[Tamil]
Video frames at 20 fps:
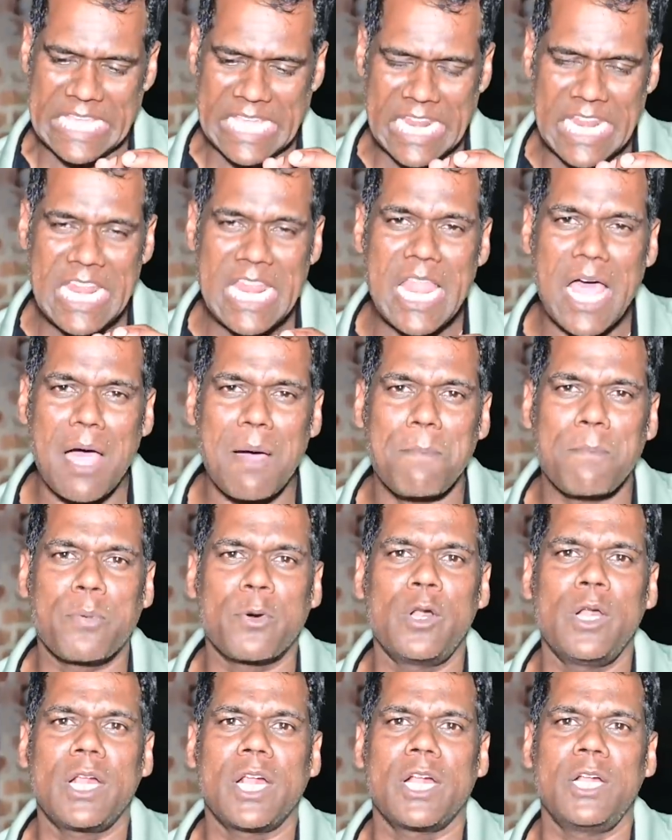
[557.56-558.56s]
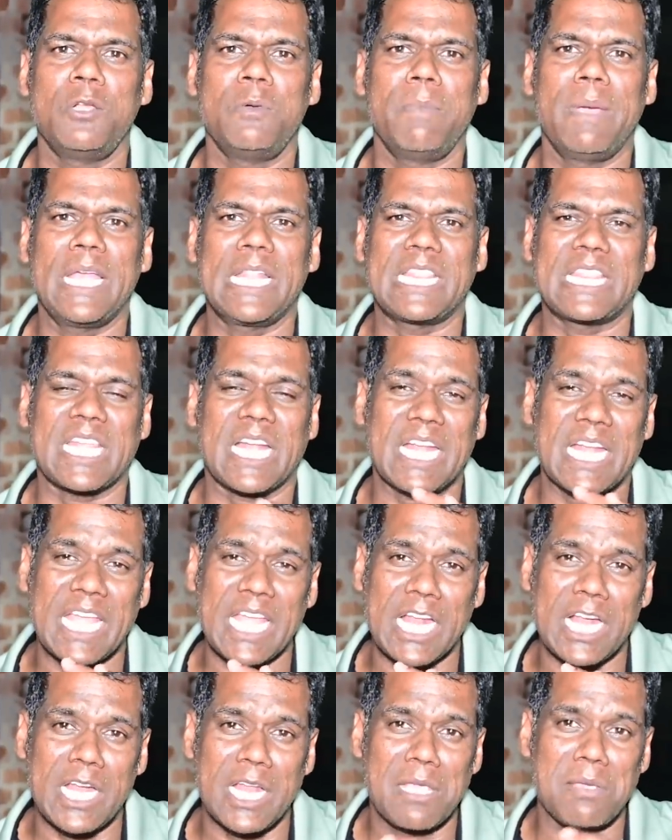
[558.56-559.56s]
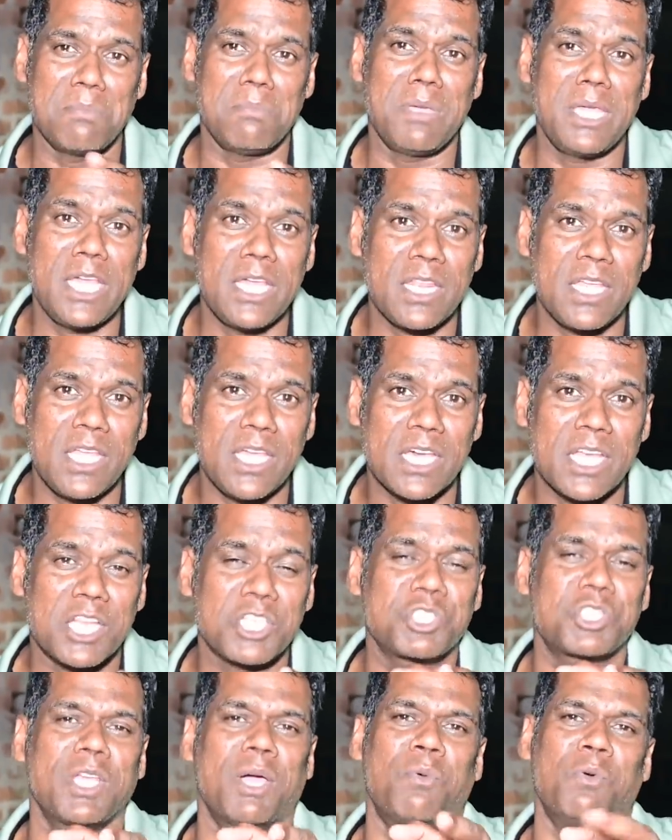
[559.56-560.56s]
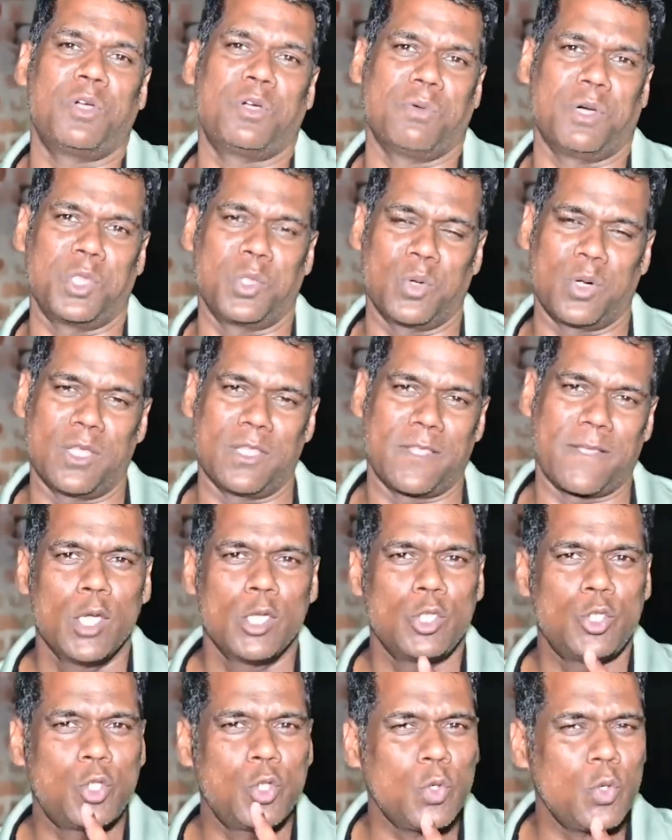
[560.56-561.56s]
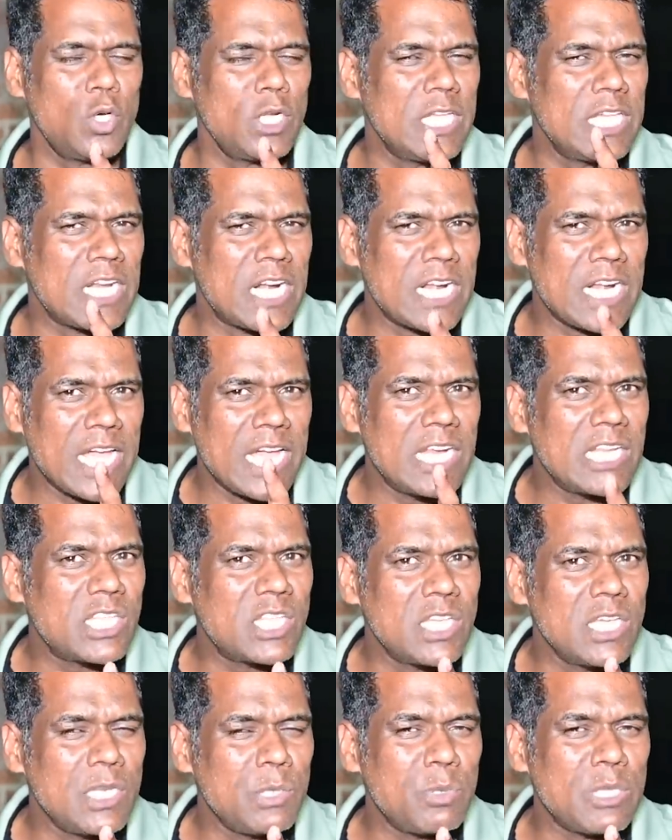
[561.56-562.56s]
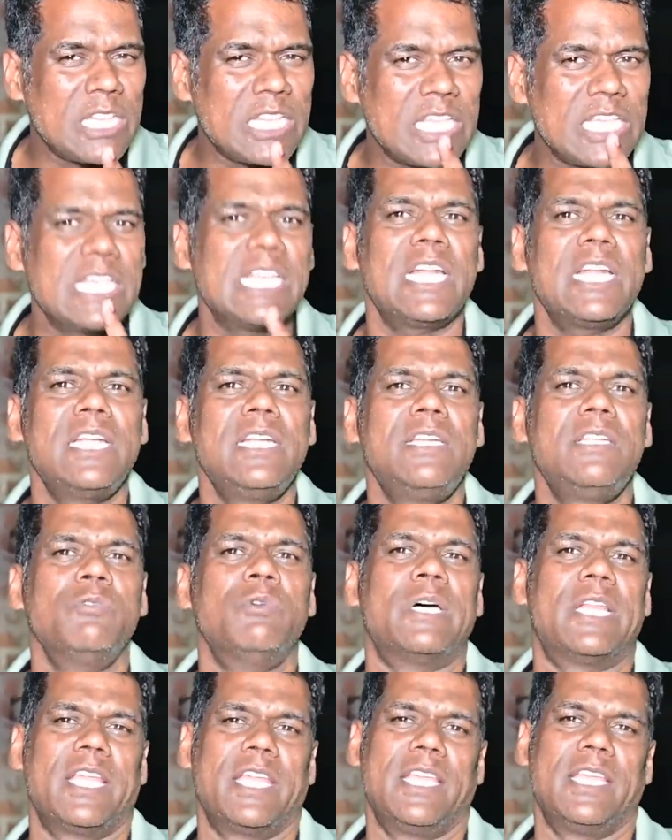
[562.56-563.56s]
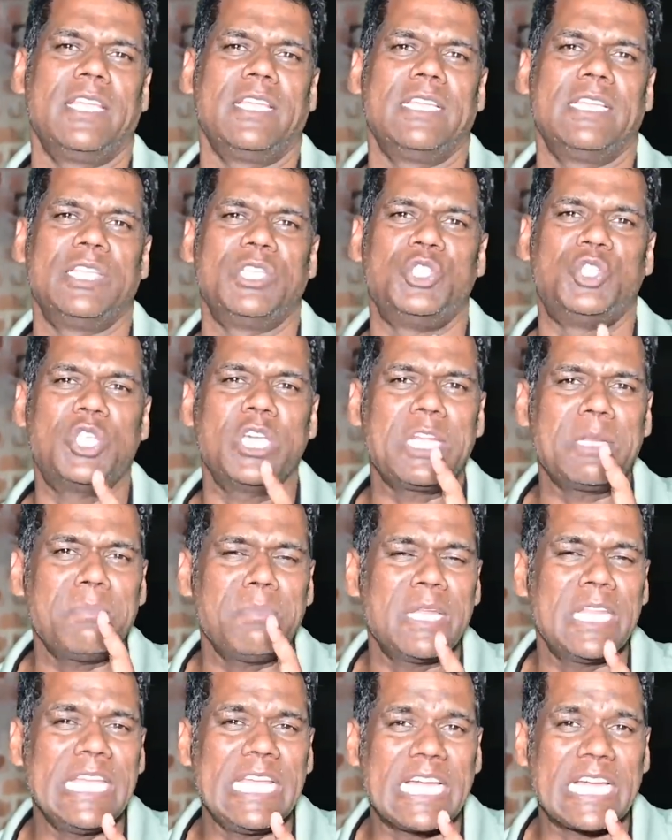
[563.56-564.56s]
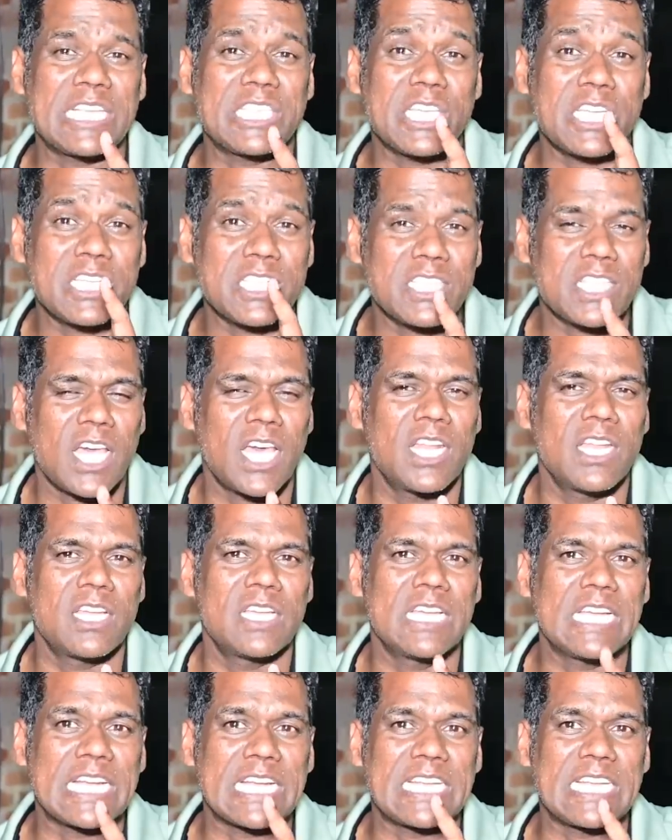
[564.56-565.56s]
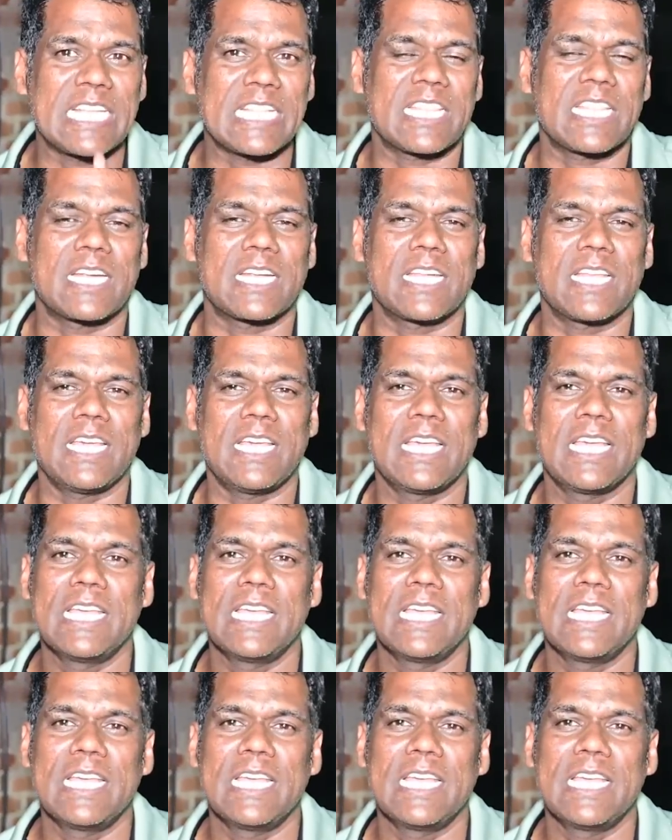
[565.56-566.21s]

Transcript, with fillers: எல்லா பொருட்களுமே தடைகளை மீறி ரஷ்யாவுக்கு வந்துள்ளது ஜூன் இரண்டாயிரத்தி இருபத்தி இரண்டு வரை ஜெர்மனி கஜகஸ்தானுக்கு கிட்டத்தட்ட